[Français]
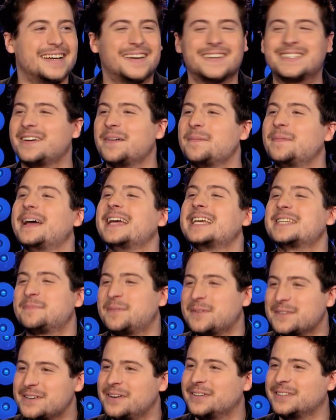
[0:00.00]
que ça, va pas
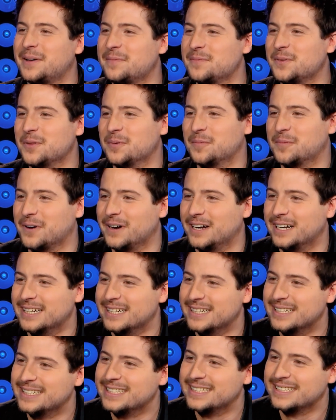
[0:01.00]
exploser en termes de nombre. je